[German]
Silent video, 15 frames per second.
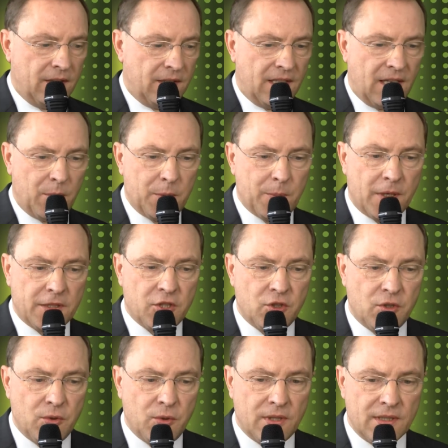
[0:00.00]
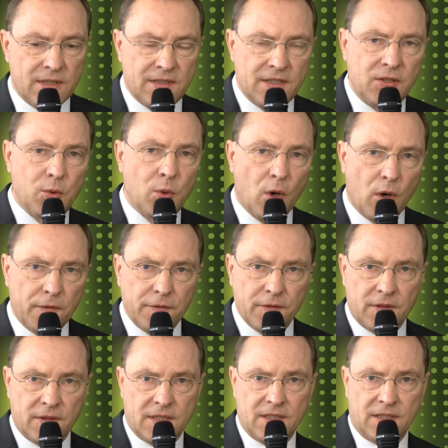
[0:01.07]
dann habe ich praktisch, die, dann ist die Tür
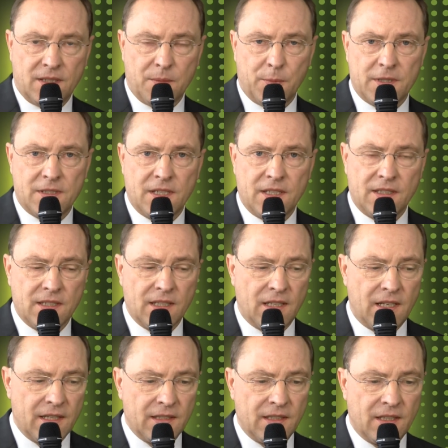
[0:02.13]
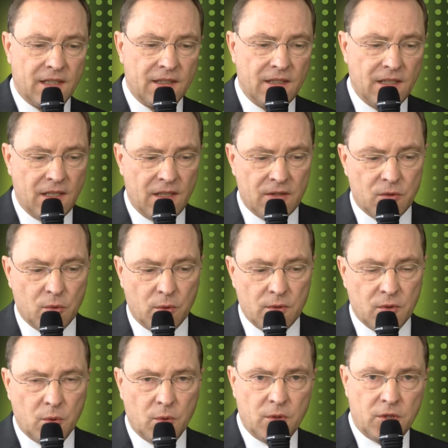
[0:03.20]
offen, dass ich dem Patienten erklären kann, so und
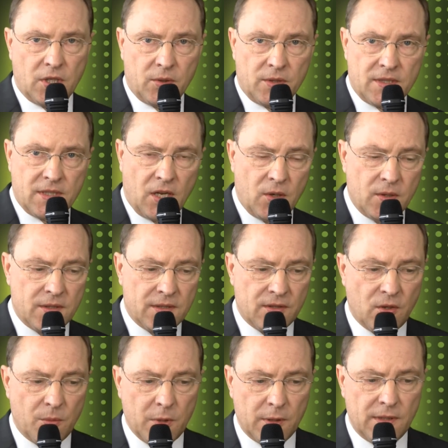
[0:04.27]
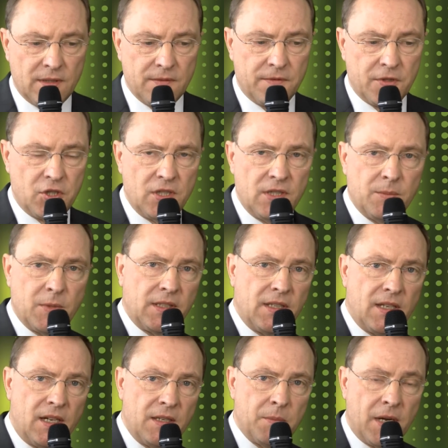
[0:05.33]
so schaut es aus, das können wir in diesen verschiedenen
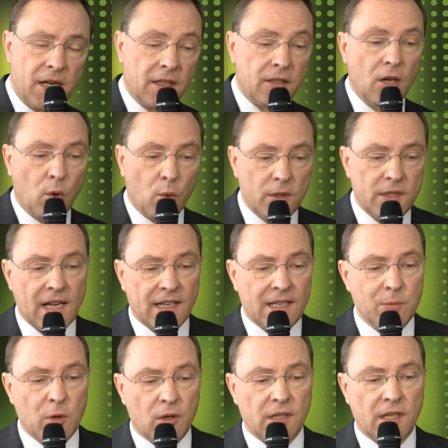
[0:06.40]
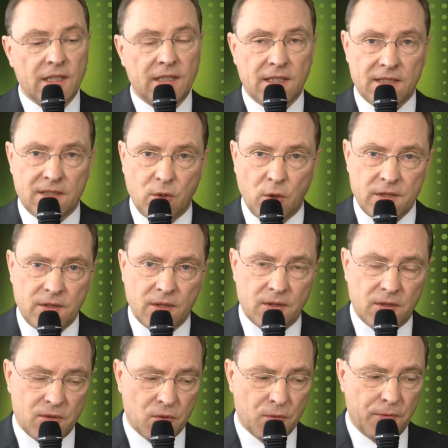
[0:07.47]
Materialien machen und sage ihm auch gleich, das kostet
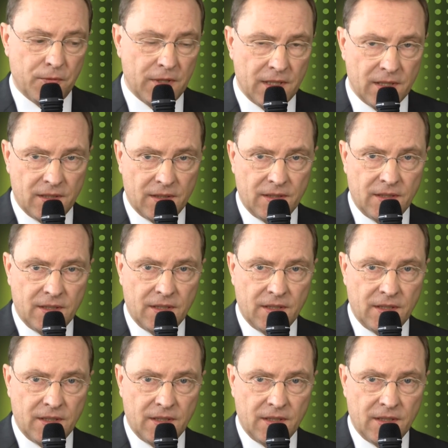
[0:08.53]
so viel.